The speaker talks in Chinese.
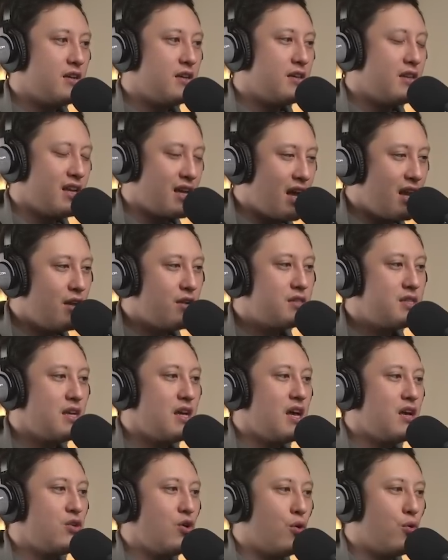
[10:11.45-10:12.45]
你看到这
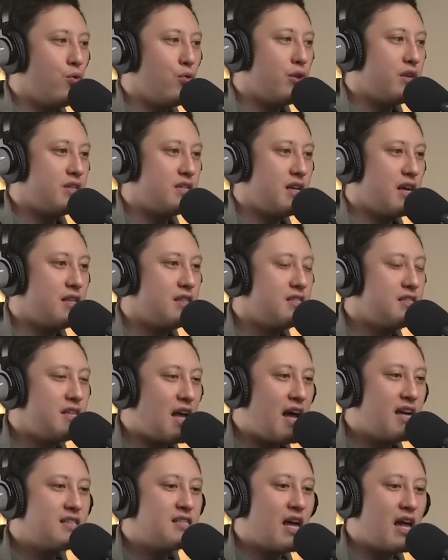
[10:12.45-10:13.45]
些用户的钱
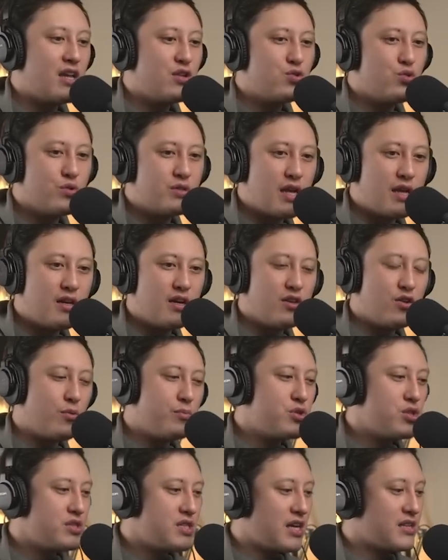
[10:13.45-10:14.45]
傻傻的坐在那里，我们
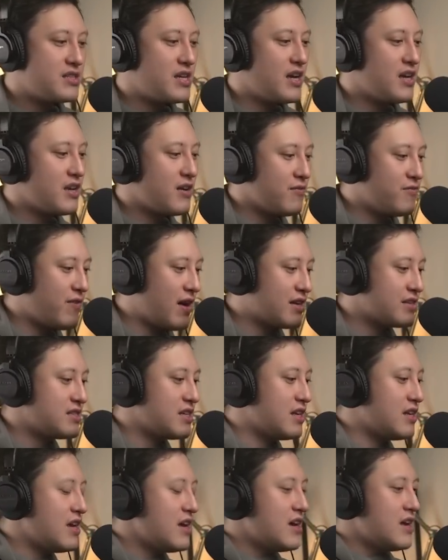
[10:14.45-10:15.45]
就想象一个房
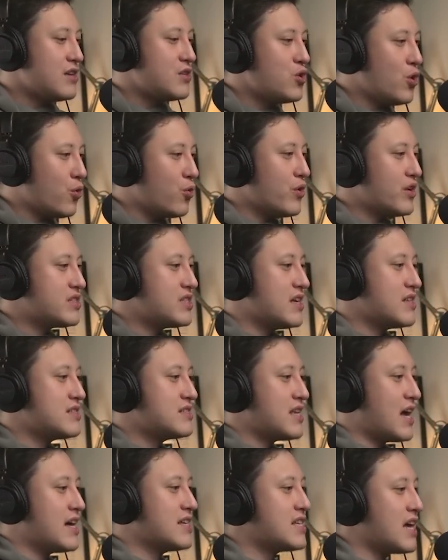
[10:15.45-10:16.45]
间，用户的钱
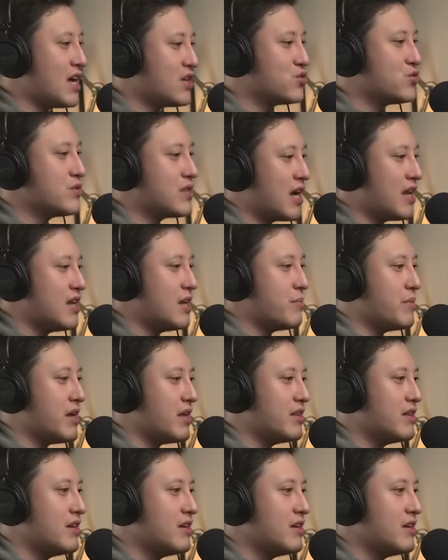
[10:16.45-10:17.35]
傻傻坐在那边，